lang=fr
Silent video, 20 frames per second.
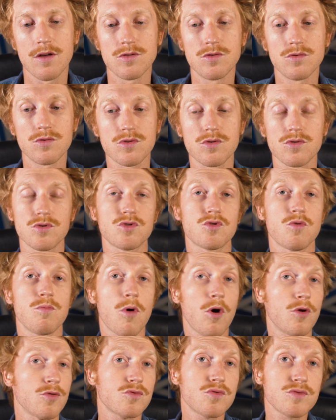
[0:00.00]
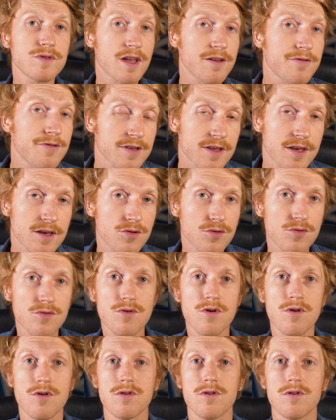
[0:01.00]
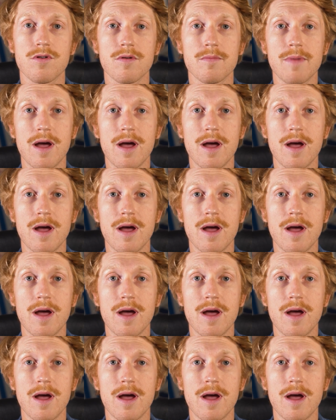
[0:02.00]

Donc euh, je comprends tout à fait que euh,